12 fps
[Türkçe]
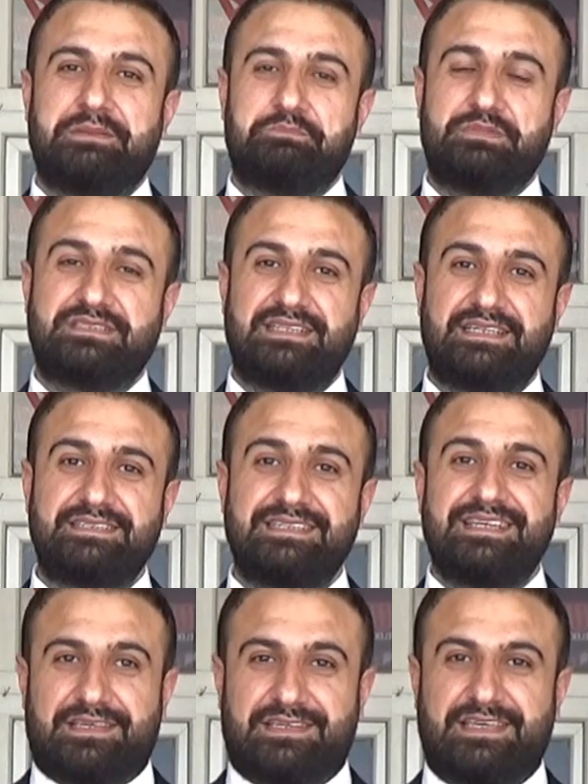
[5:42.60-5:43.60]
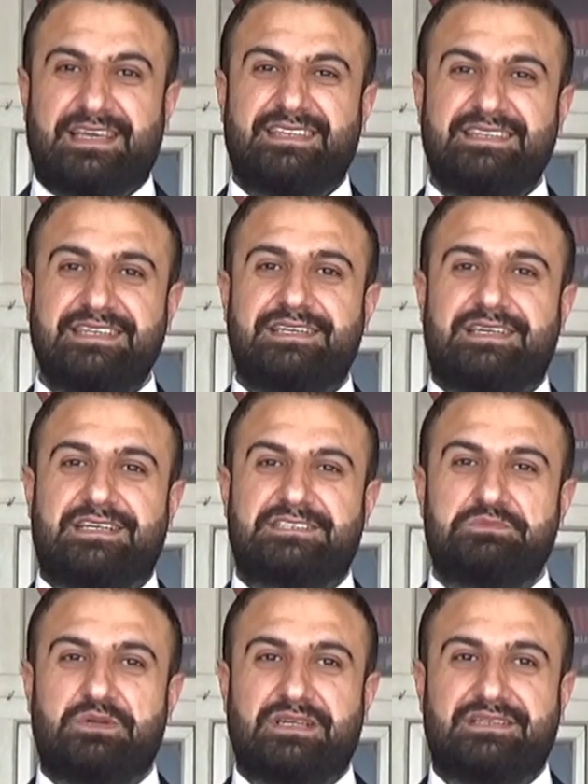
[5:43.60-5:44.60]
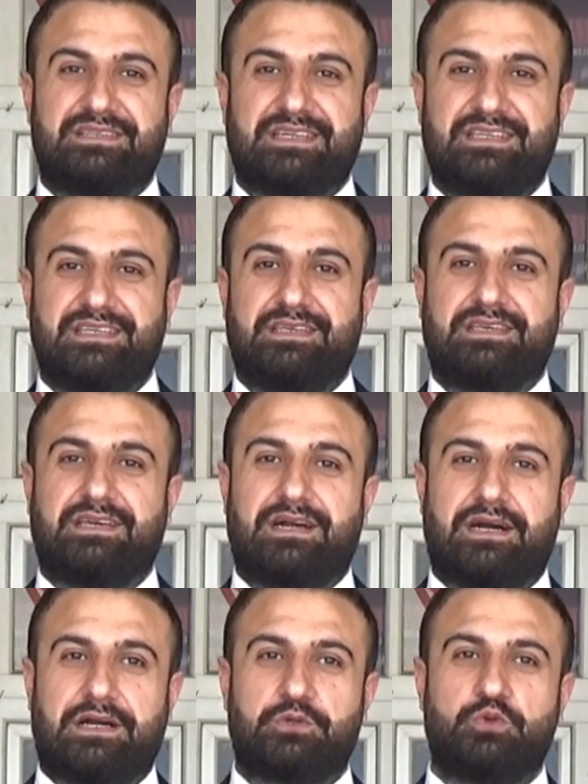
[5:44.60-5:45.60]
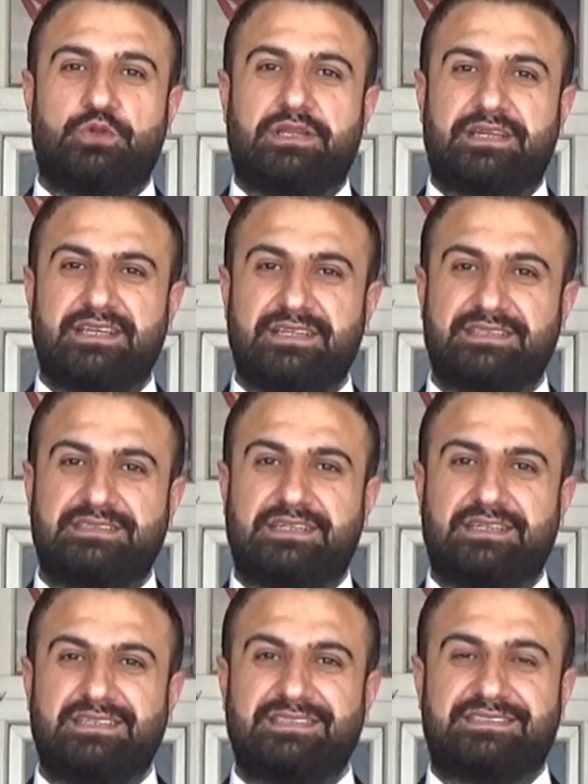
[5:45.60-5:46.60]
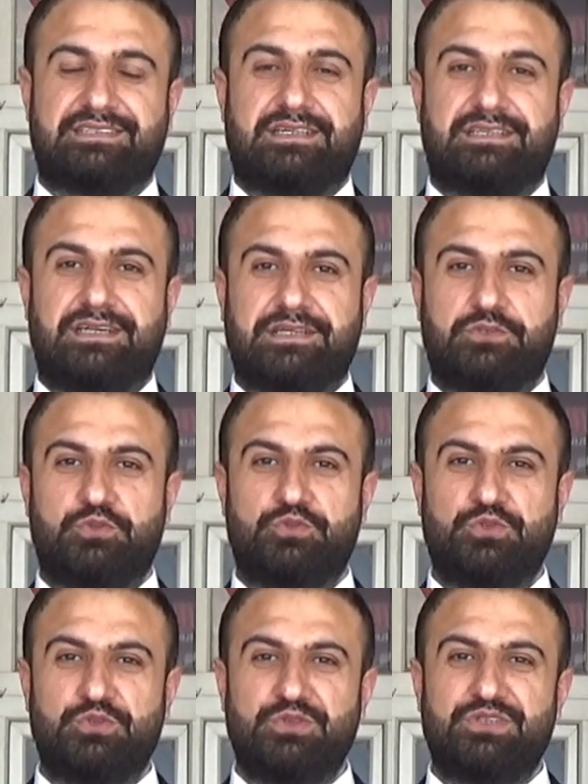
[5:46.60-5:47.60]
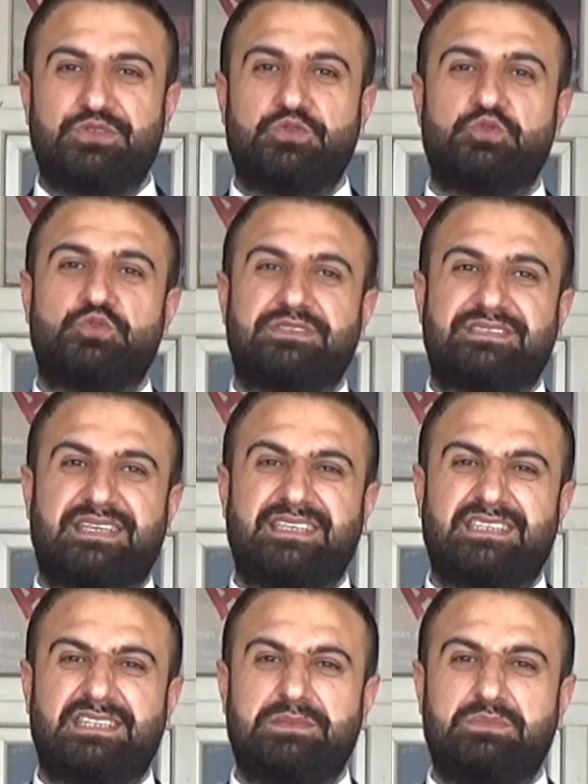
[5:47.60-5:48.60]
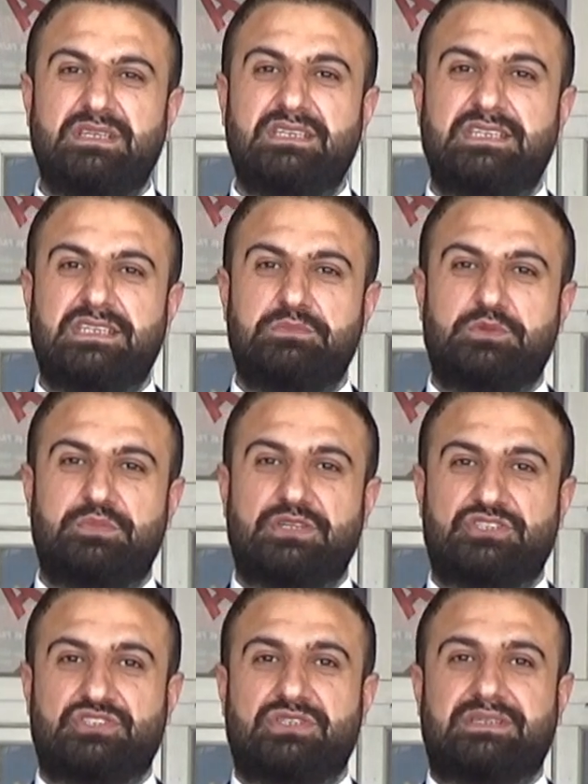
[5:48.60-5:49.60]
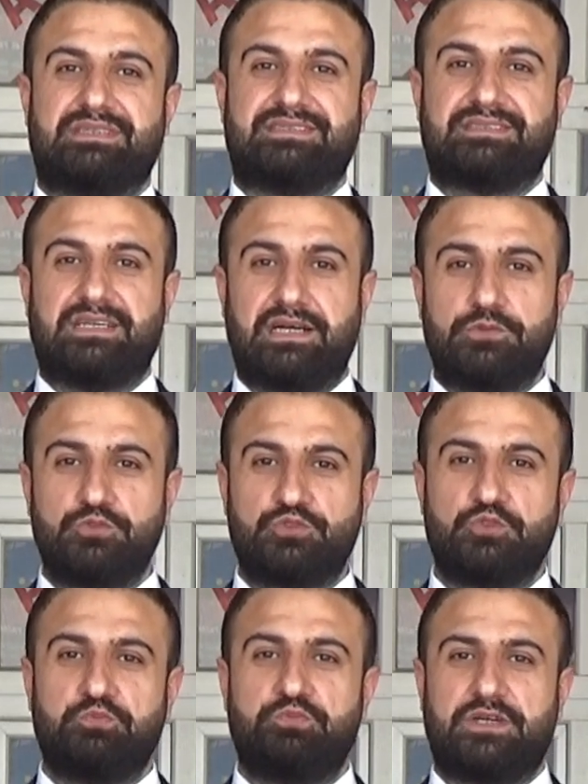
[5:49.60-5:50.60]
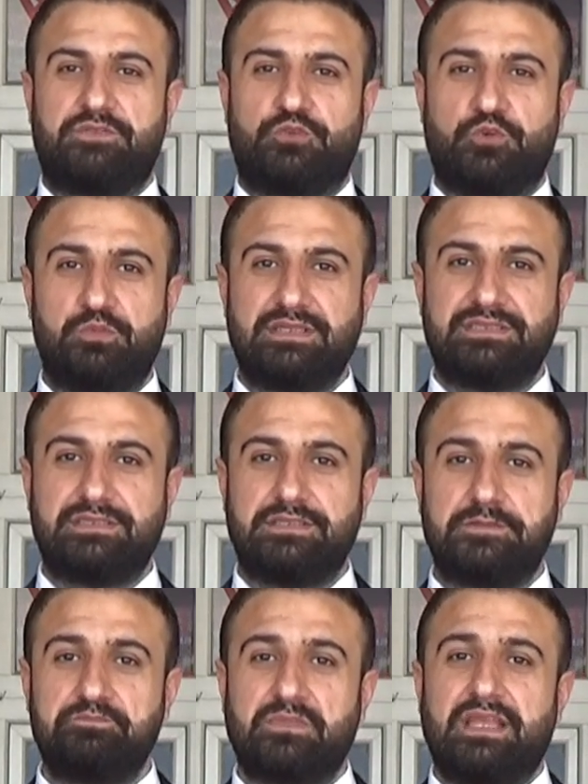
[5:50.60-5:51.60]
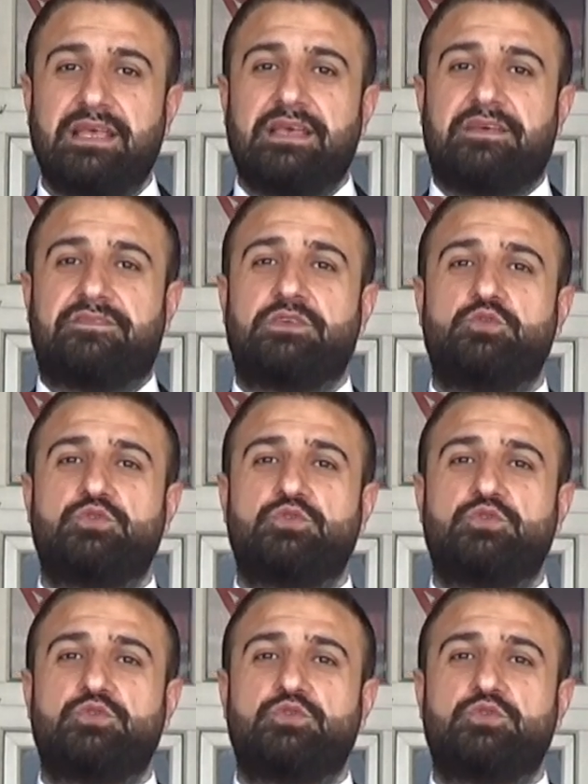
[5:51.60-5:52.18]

Bizler kendi klasmanındaki akülere nazaran Zana akünün %20-25 daha üstün performanslı ve